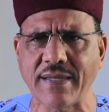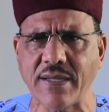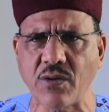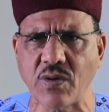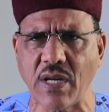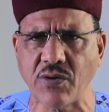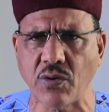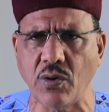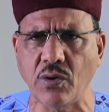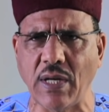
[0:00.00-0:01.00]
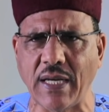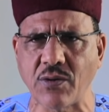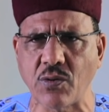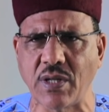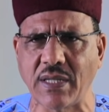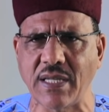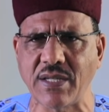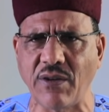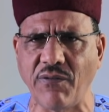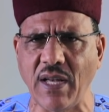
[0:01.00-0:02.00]
associations de la société
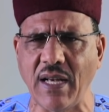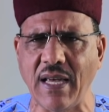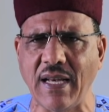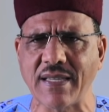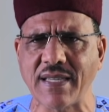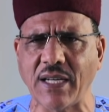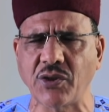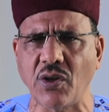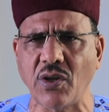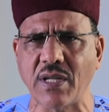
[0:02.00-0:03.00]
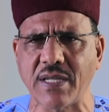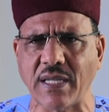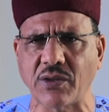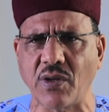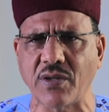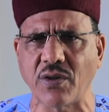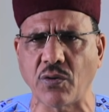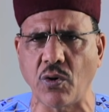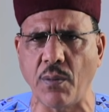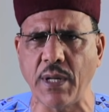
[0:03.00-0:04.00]
civile et les acteurs des secteurs
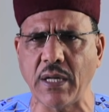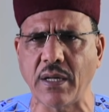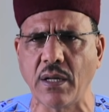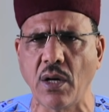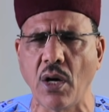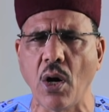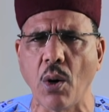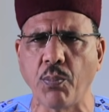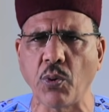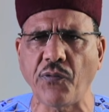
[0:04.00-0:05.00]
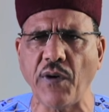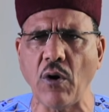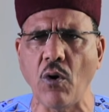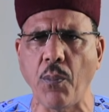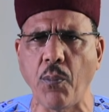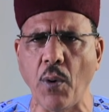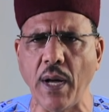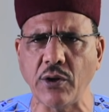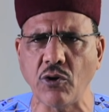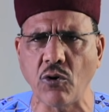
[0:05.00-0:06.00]
économiques pour faire le
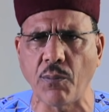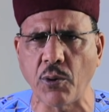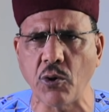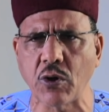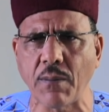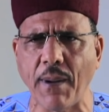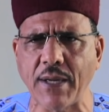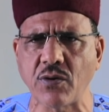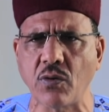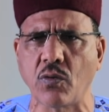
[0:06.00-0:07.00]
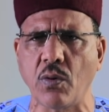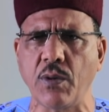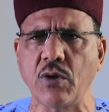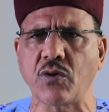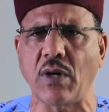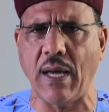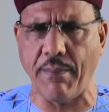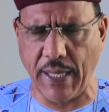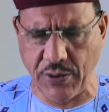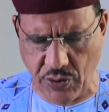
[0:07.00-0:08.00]
point de nos préoccupations communes sur la
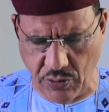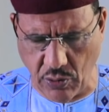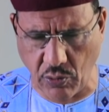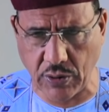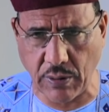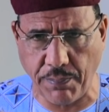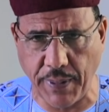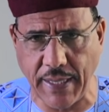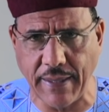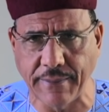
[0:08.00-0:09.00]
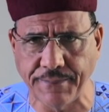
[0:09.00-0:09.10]
marche de notre pays.